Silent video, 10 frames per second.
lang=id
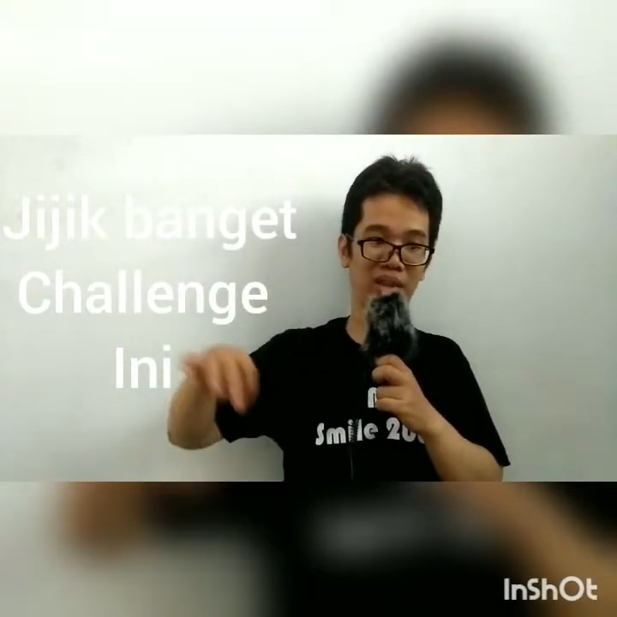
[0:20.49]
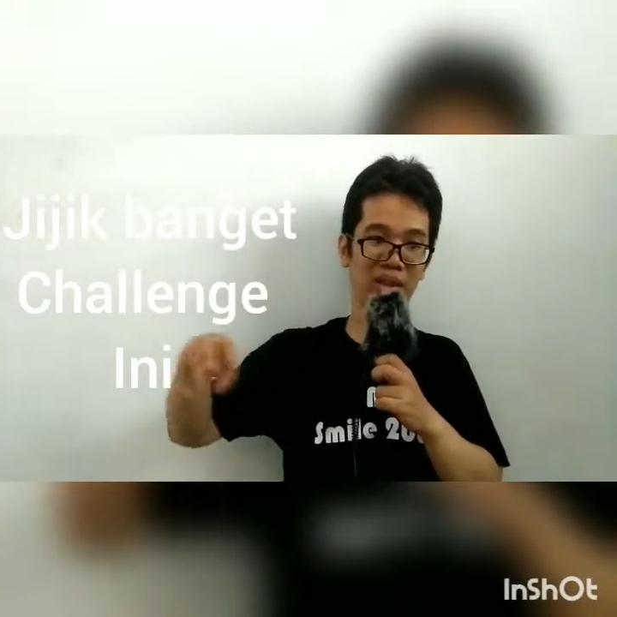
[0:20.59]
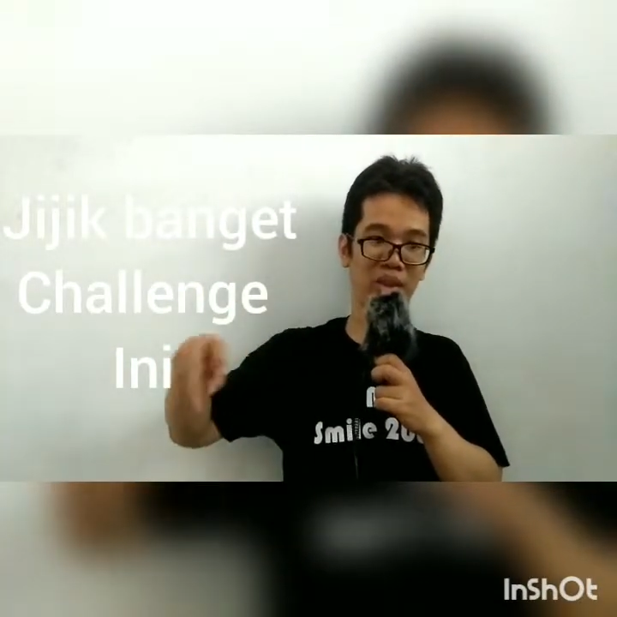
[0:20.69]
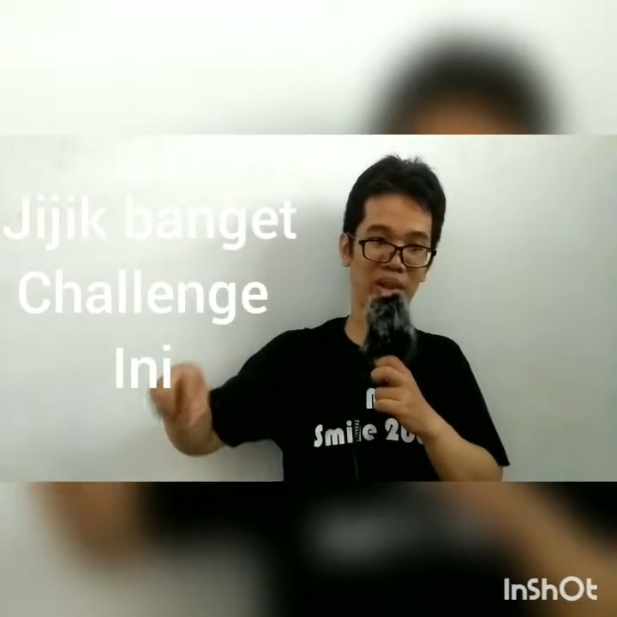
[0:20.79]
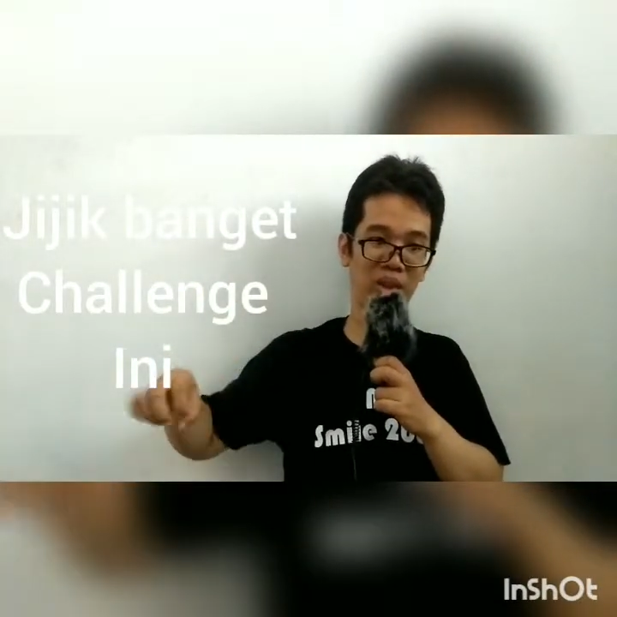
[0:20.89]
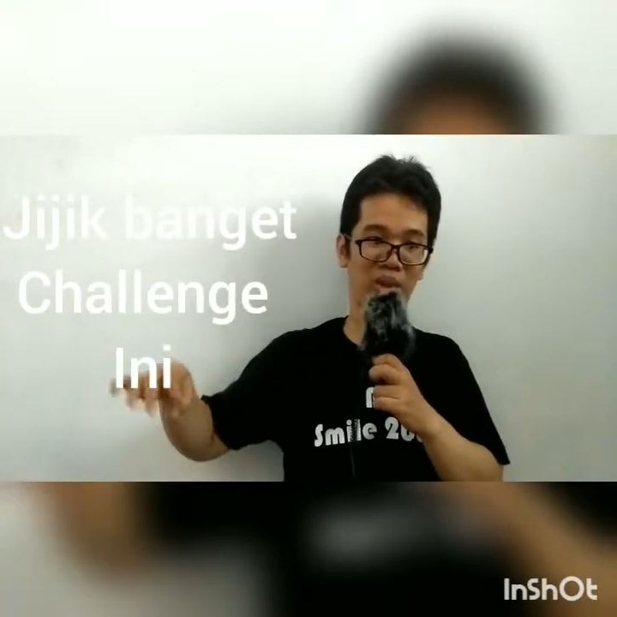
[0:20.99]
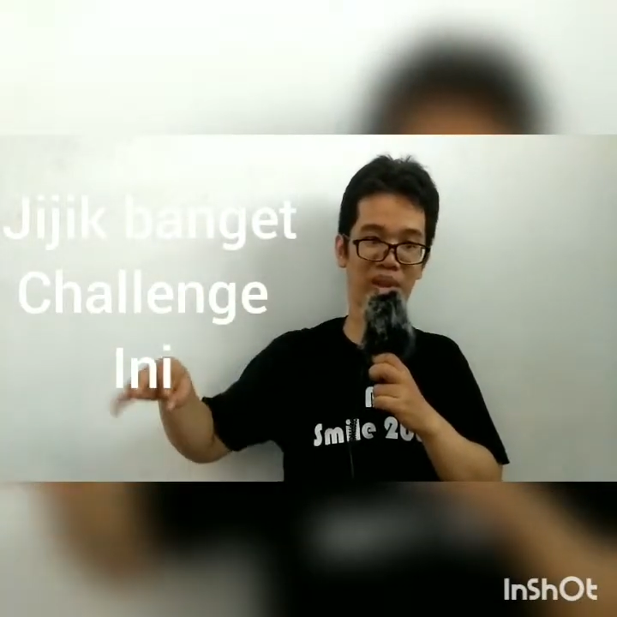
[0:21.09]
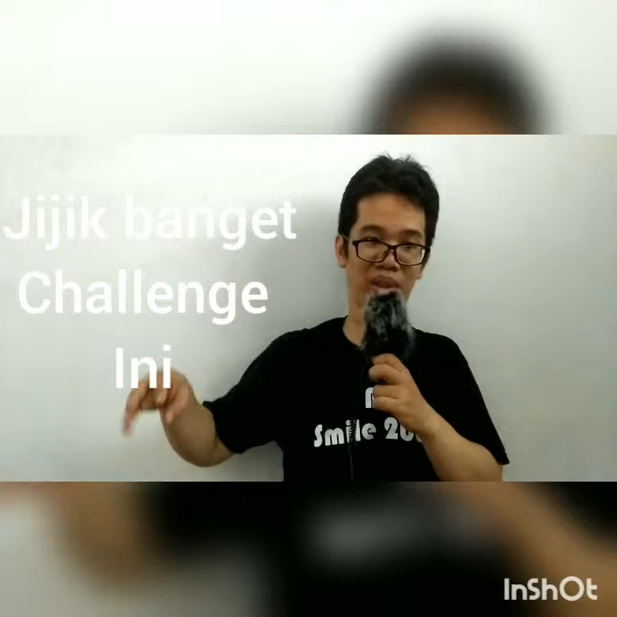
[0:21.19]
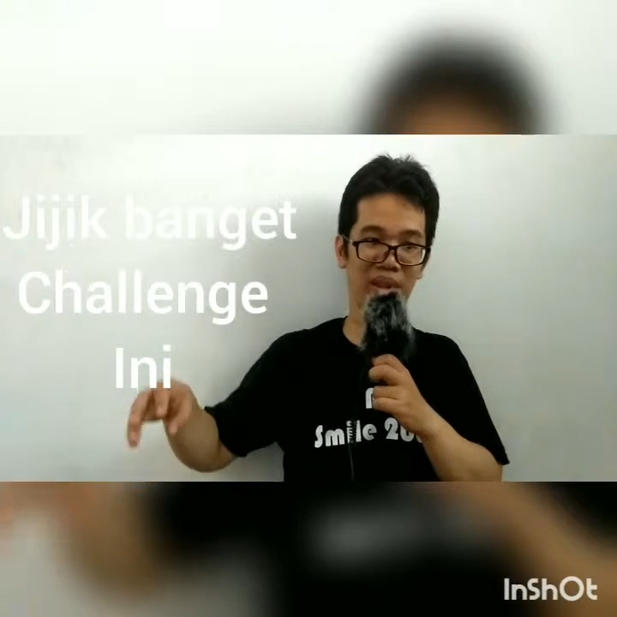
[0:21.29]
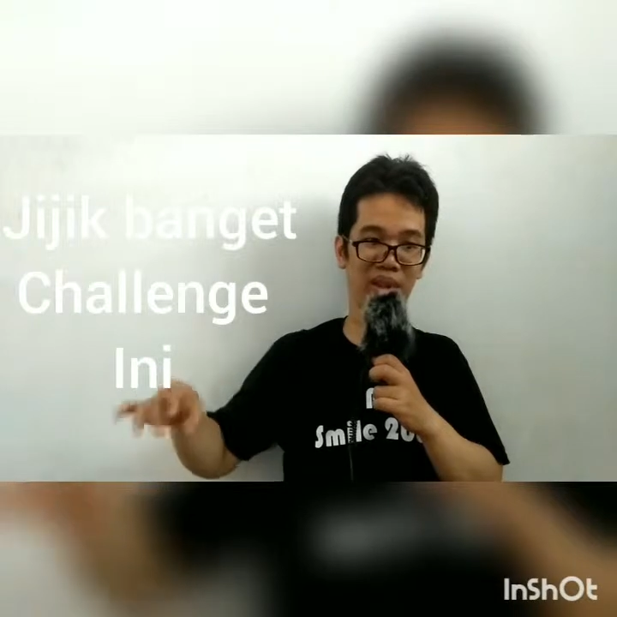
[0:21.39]

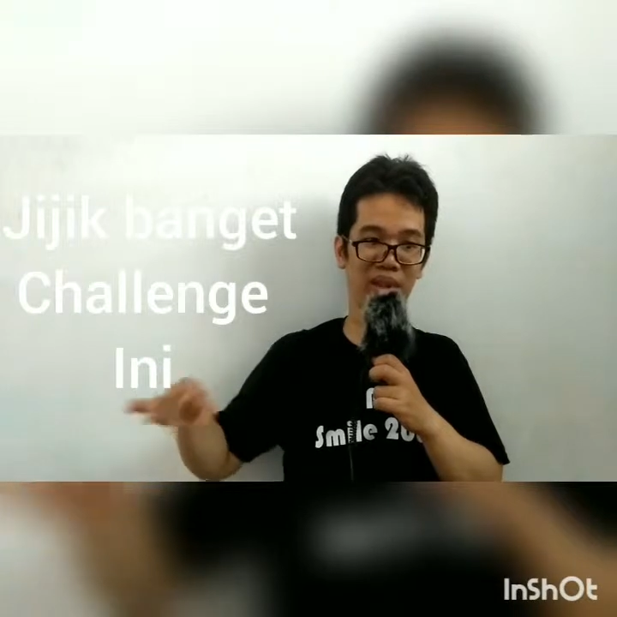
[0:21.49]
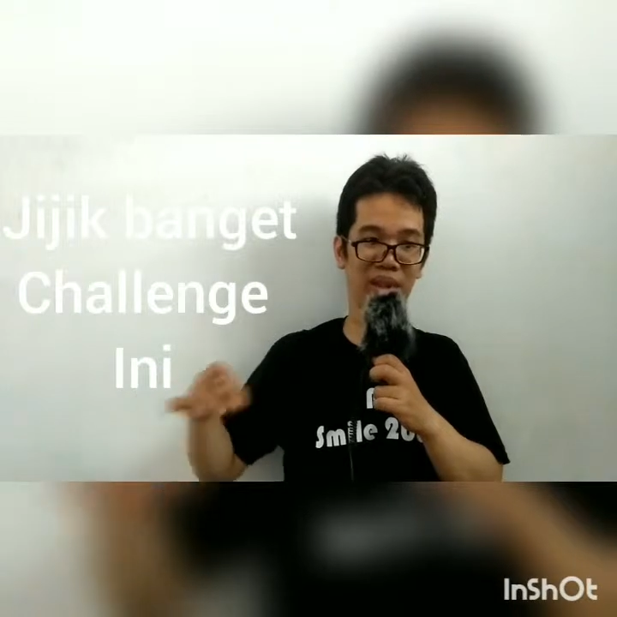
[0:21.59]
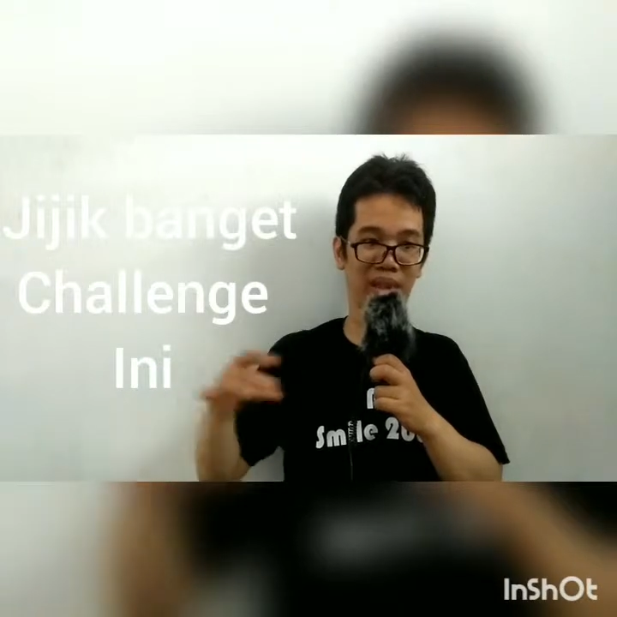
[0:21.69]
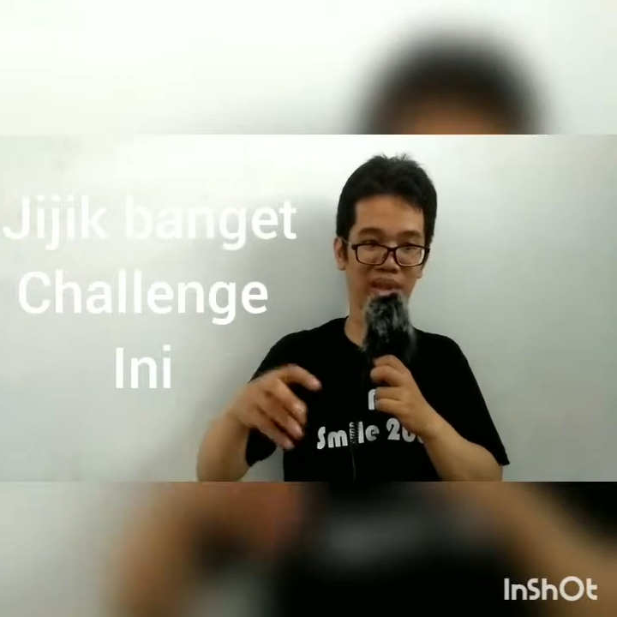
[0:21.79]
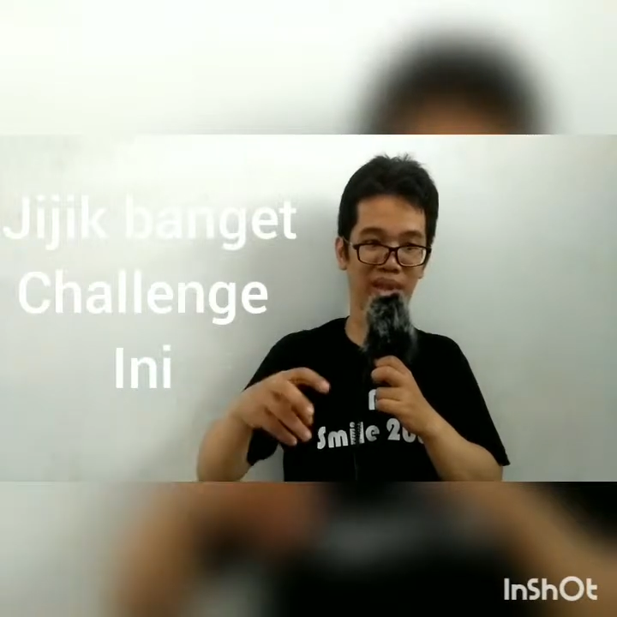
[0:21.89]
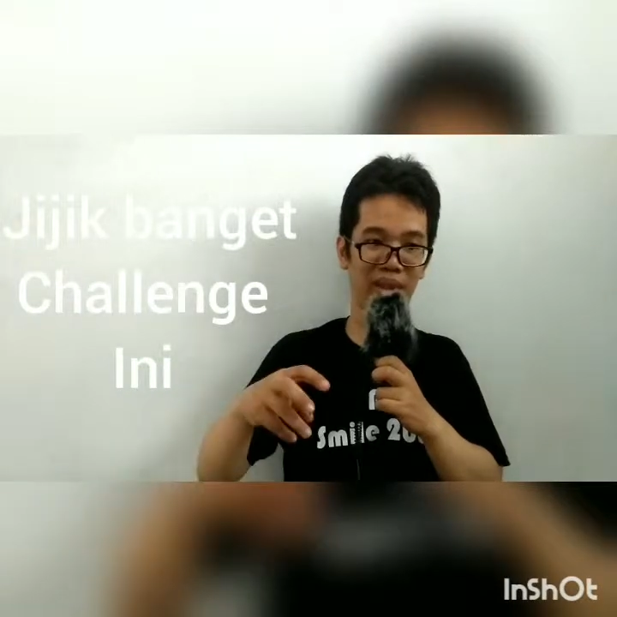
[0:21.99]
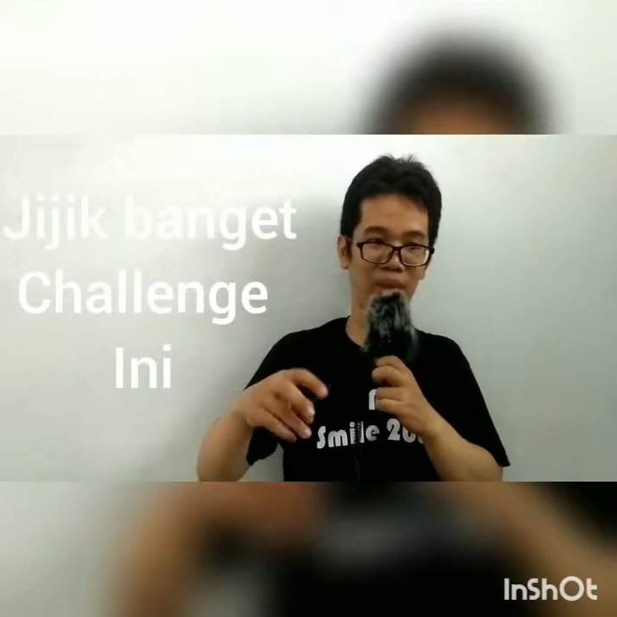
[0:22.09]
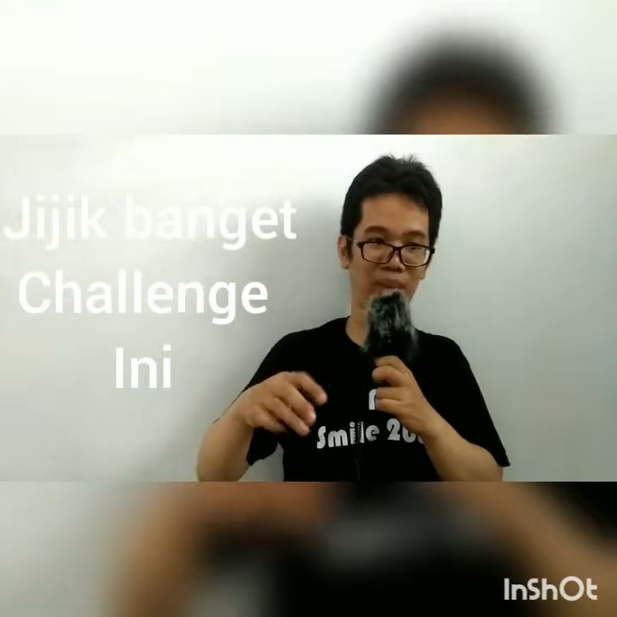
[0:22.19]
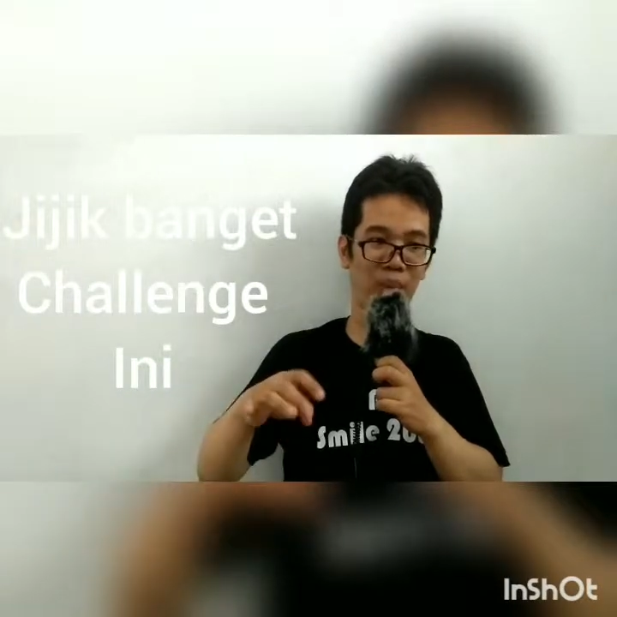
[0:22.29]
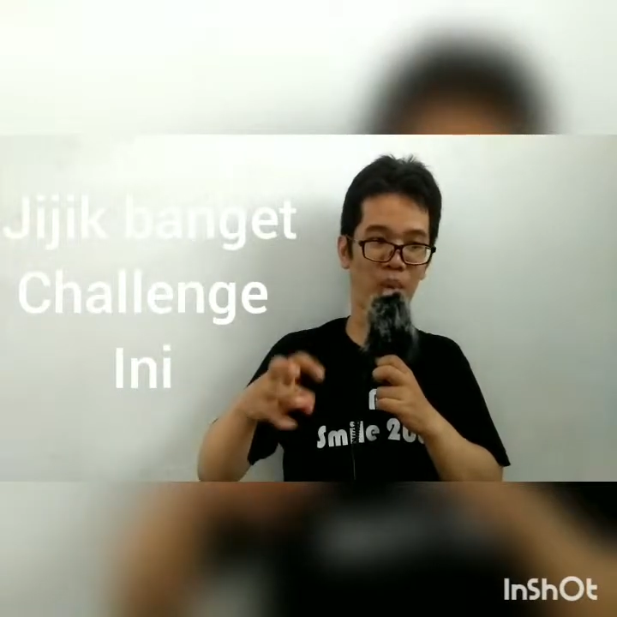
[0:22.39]
joget-joget dari
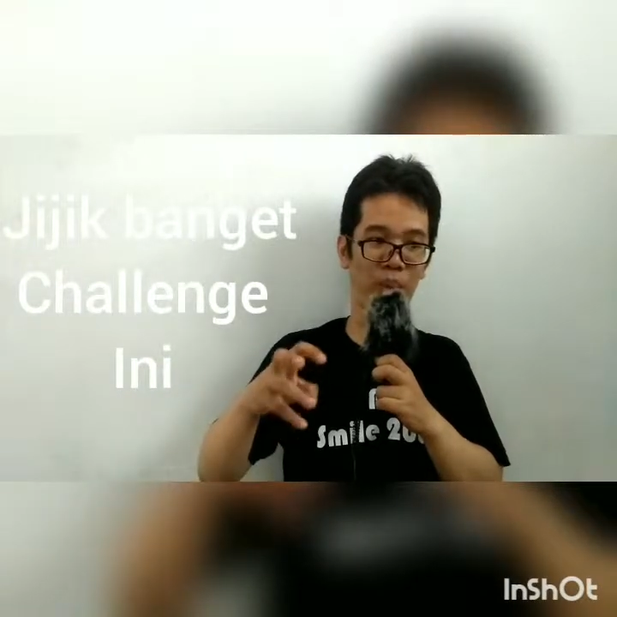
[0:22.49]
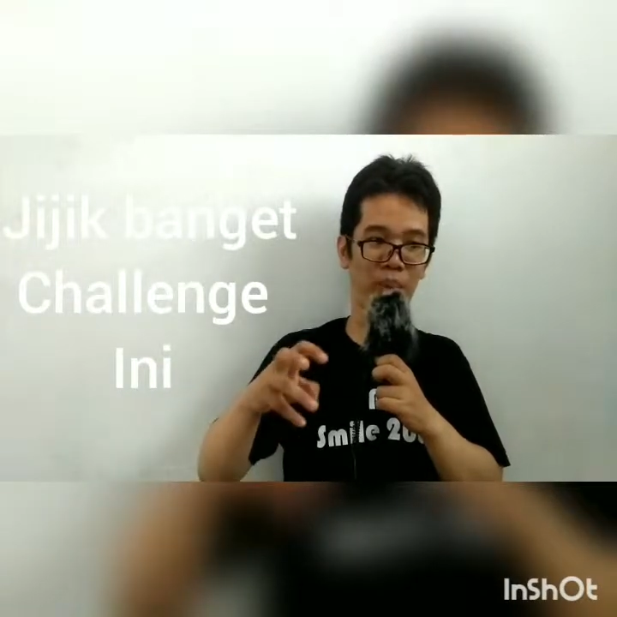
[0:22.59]
mau